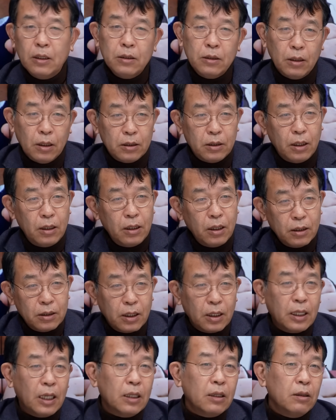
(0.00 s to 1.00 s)

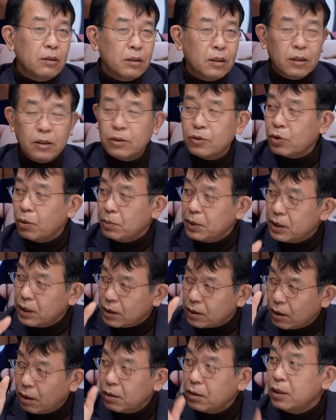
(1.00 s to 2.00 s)
너절너절한 것들은 좀 이제
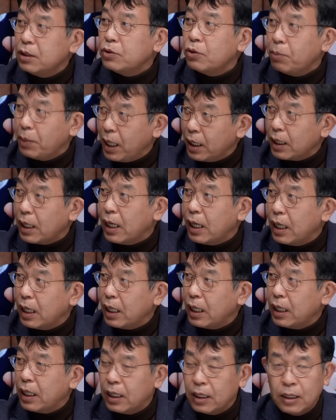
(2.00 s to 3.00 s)
정리 좀
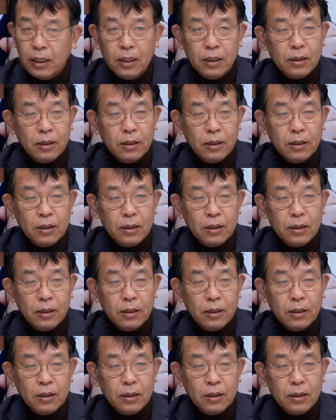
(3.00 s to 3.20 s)
해라.